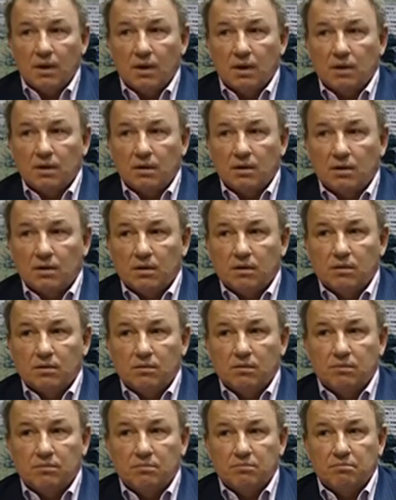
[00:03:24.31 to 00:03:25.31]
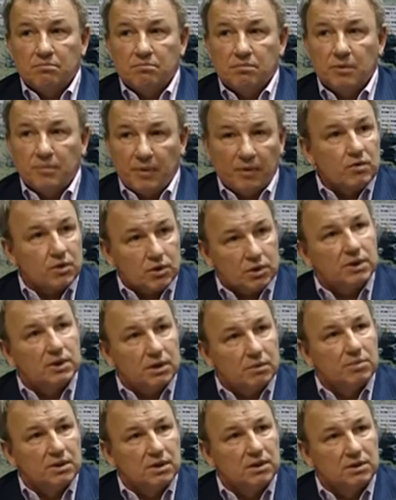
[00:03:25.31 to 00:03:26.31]
Э,
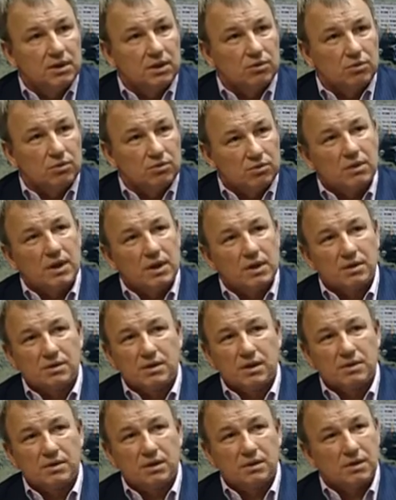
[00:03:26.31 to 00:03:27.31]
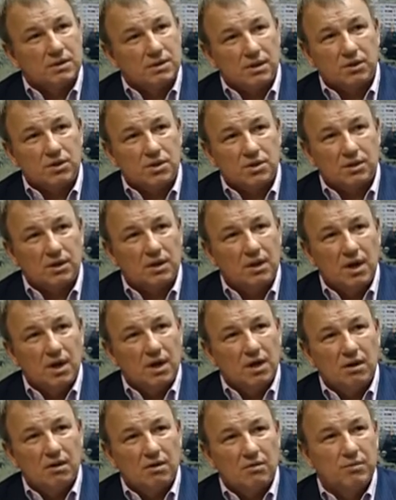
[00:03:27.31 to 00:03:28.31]
опровержение было дано, но, как я сказал, достаточно
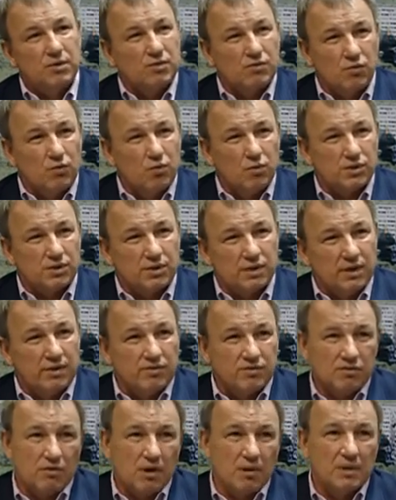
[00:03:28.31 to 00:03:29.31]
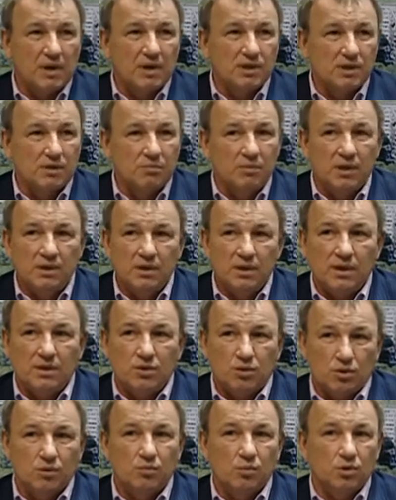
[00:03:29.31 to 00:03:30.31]
э, безвкусно и в своеобразной манере,
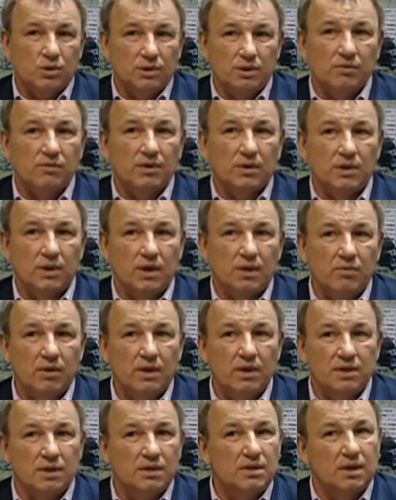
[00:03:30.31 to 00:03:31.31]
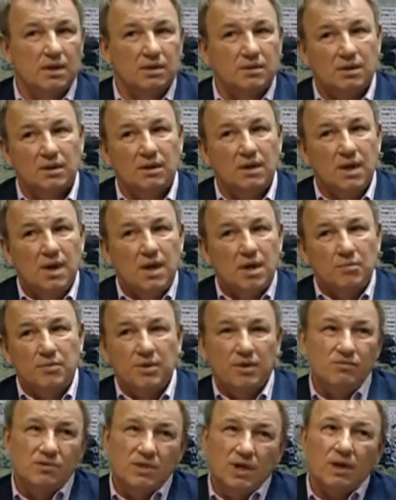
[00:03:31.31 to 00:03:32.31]
что может, наверное, говорить о некоторой
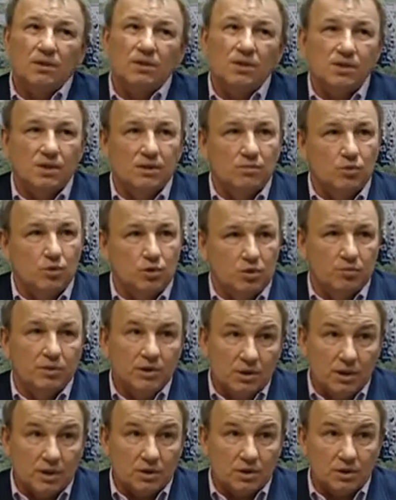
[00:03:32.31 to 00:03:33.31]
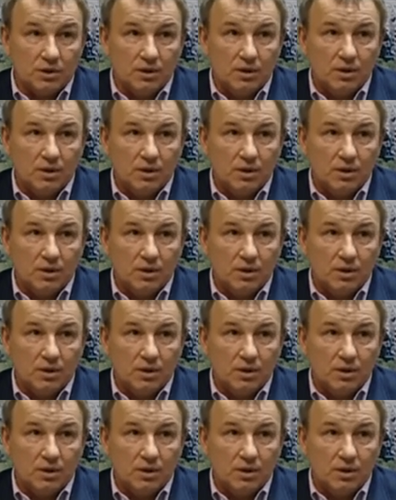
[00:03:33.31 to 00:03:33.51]
предвзятости, может быть, даже.